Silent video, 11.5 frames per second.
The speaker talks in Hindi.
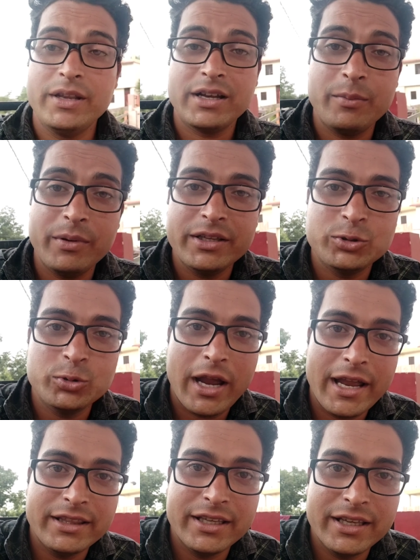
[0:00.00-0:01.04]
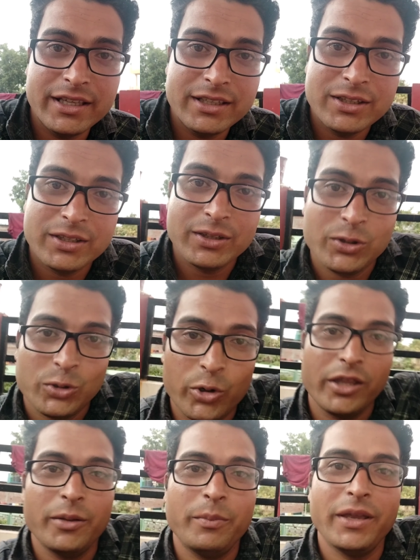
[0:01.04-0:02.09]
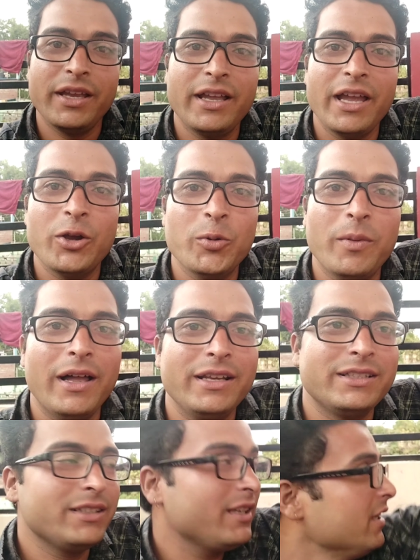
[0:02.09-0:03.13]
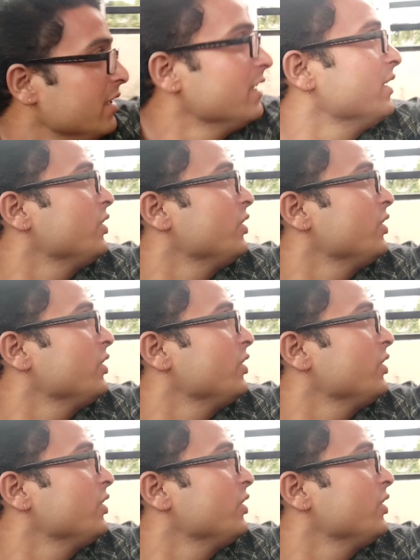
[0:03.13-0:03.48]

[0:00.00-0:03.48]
मम्मी ने कपड़े सुखाए थे थोड़े भीग गए वो बारिश से